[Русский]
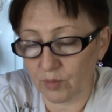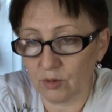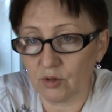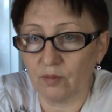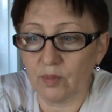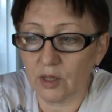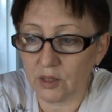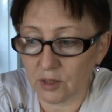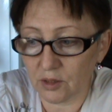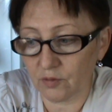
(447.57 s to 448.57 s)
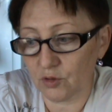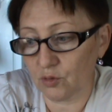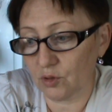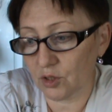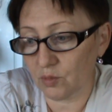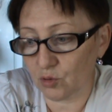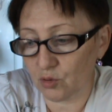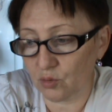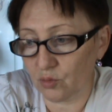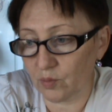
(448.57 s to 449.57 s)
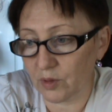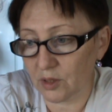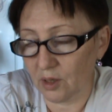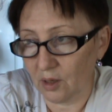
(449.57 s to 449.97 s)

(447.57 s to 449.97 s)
потому что в магазинах все есть, можно купить.